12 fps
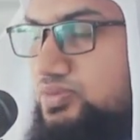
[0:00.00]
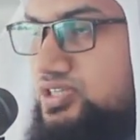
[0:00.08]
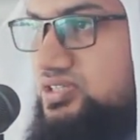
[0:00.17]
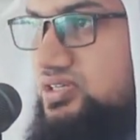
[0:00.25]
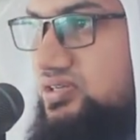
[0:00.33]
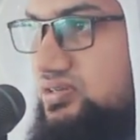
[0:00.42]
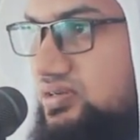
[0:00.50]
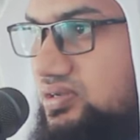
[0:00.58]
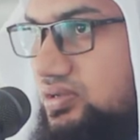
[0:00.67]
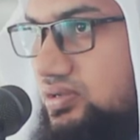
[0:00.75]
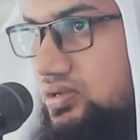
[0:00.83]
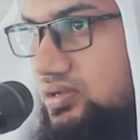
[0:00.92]
মাসের
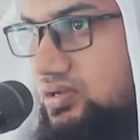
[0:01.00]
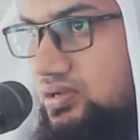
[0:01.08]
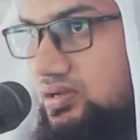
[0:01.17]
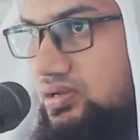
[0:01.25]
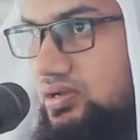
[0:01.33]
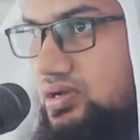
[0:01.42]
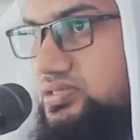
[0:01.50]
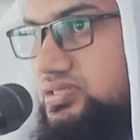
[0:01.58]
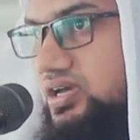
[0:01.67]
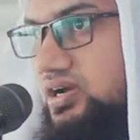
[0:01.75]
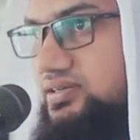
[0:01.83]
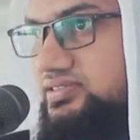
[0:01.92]

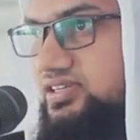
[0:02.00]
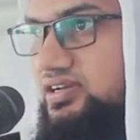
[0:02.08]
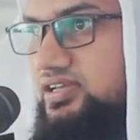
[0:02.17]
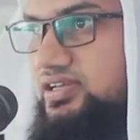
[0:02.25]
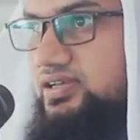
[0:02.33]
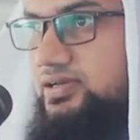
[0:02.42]
আজকে আট তারিখ